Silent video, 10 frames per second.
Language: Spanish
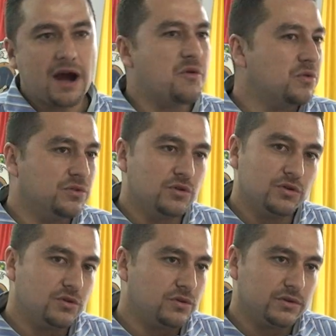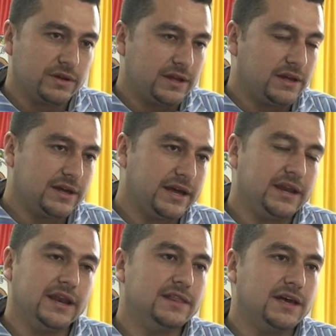aún no eh,
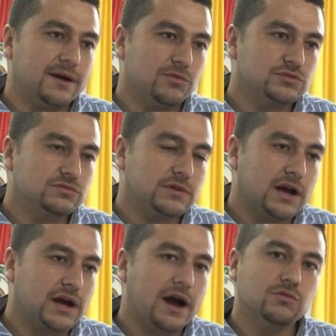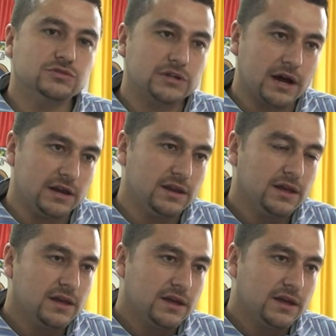genera digamos una causal